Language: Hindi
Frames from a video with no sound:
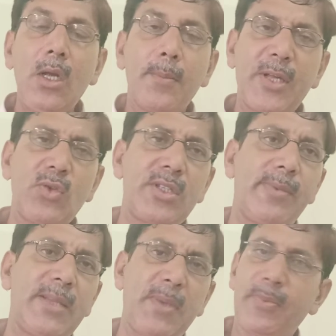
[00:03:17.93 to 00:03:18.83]
फिर उसके
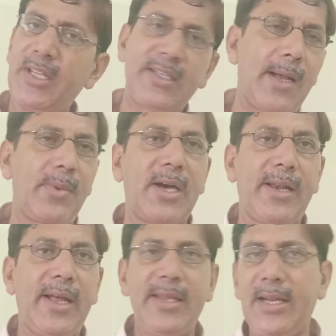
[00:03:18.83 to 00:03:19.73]
बाद पेपर देखिए आप
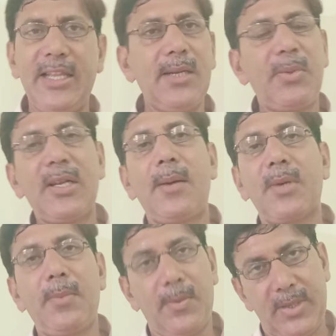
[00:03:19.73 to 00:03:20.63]
घर आ गए अगले दिन फिर
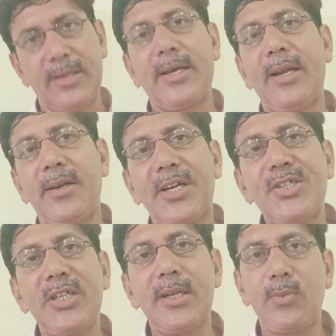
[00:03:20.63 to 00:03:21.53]
आपका पेपर आधार है डेट
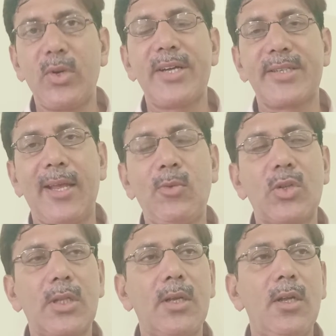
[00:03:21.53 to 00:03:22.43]
शीट है पूरा एग्जाम
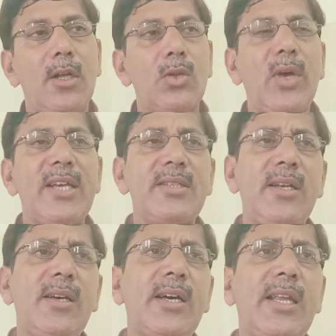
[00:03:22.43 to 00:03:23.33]
होता है तो ऐसा
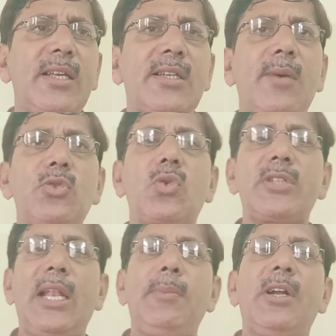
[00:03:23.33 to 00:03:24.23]
ना करें कि आप उसको
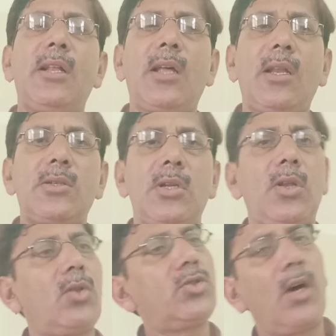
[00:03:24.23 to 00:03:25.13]
सेलिब्रेट करने चले
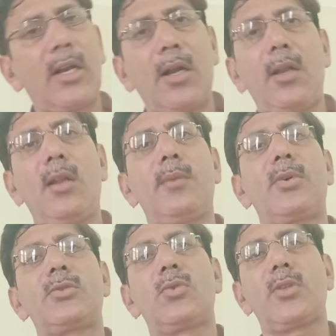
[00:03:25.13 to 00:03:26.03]
जाएँ चार घंटे के लिए
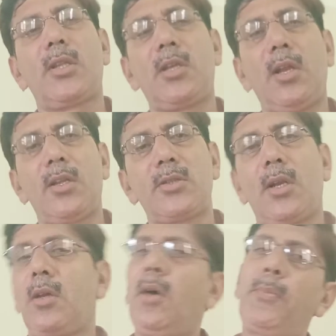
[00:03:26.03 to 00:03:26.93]
बच्चों के साथ खेलने
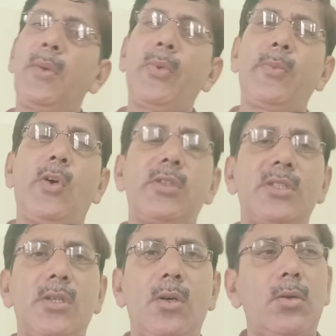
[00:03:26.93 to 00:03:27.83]
चलेंगे अब पेपर बहुत
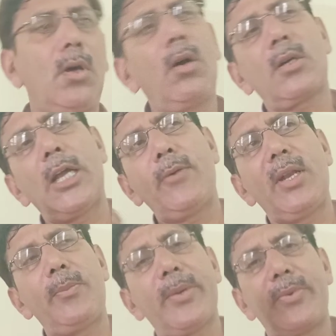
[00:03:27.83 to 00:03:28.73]
अच्छा हो गया और कल
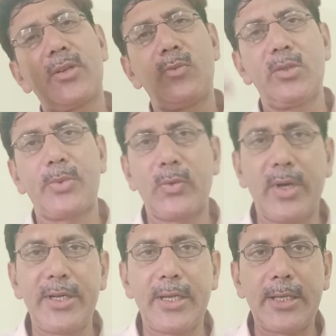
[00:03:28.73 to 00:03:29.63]
वाले पेपर की मुझे
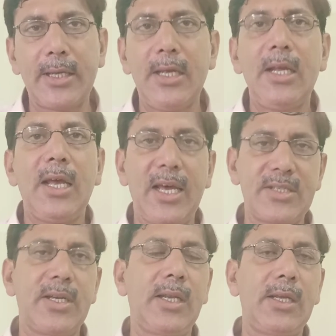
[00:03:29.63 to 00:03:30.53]
परवाह ही नहीं है
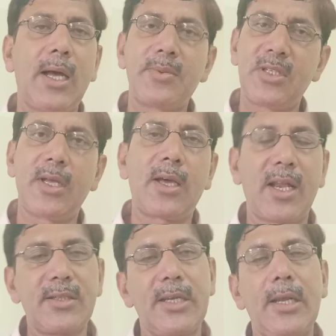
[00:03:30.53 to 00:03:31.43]
ऐसा नहीं है आप सीधा
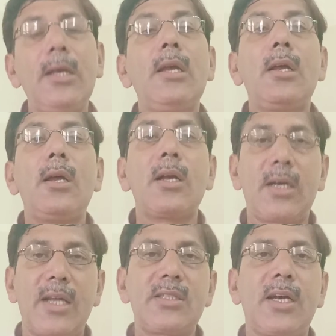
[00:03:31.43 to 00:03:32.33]
घर जाइए
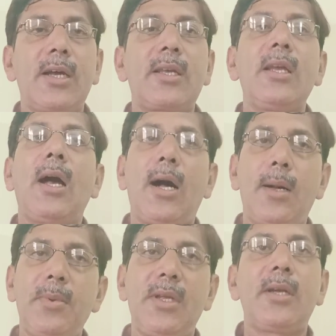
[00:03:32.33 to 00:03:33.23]
घर जाके
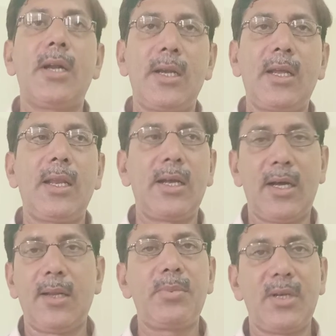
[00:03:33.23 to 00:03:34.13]
आप एक घंटे के लिए
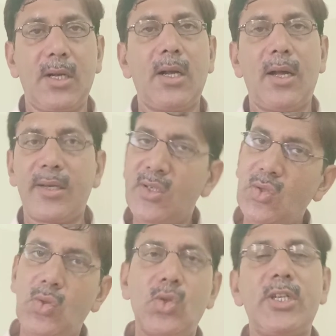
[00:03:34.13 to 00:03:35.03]
खाना पीना खा के
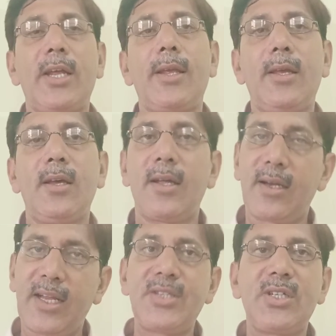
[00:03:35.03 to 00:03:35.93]
सो जाइए
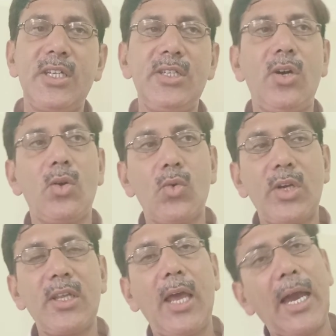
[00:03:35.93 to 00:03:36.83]
रेस्ट कीजिए और
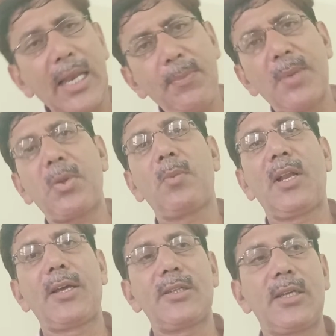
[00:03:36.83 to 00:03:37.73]
उठ के अगले पेपर में
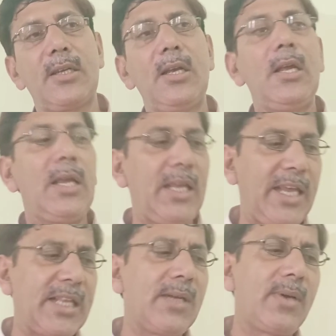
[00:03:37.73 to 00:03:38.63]
लग जाइए
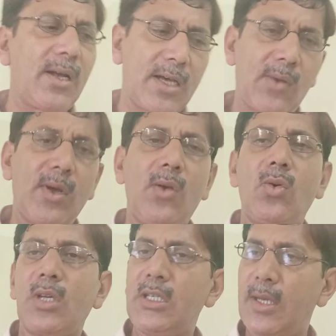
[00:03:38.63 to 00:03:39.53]
एक दफ़ा घर वालों
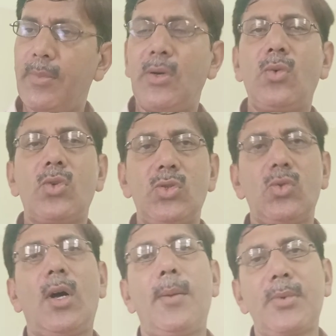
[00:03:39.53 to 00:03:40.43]
के या बड़ों को
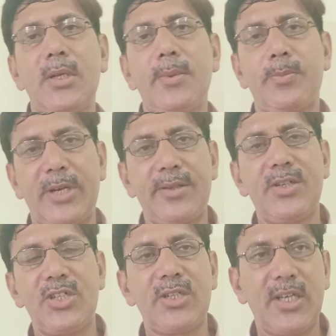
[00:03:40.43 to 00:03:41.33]
जो आपकी
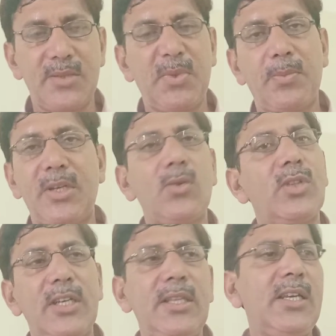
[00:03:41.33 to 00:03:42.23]
प्रेजेंटेशन है इस पेपर की वो
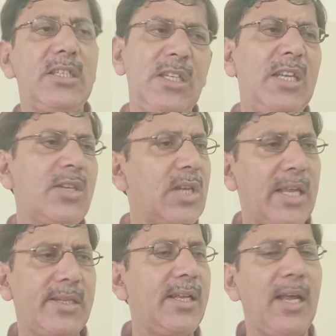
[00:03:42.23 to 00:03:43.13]
दे दें कि ये ये
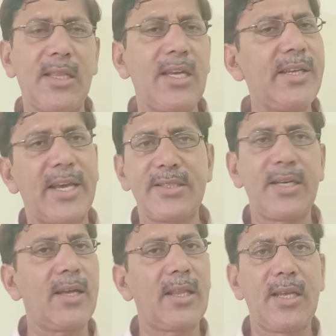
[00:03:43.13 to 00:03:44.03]
ऐसे कर दिया ये ऐसे
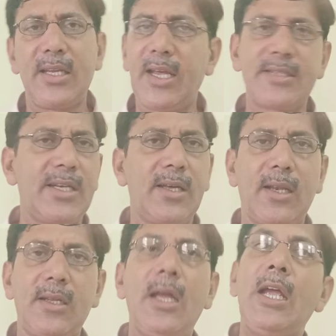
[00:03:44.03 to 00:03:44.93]
कर दिया ये ऐसे कर
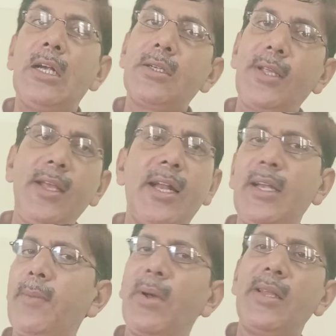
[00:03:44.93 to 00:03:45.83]
दिया ठीक
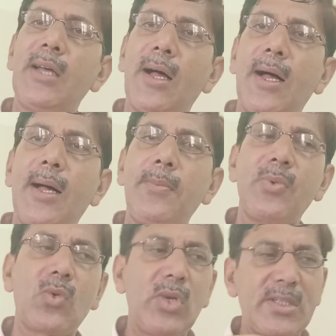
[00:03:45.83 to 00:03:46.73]
घंटे बाद
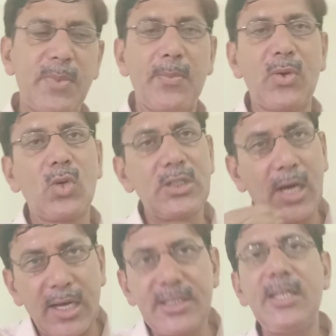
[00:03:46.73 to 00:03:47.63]
आपको इस पेपर को
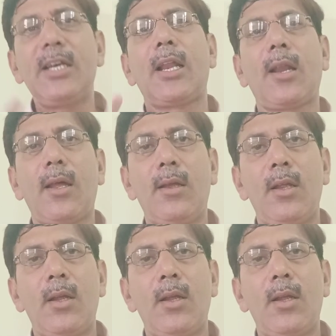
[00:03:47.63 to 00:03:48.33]
याद ही नहीं करना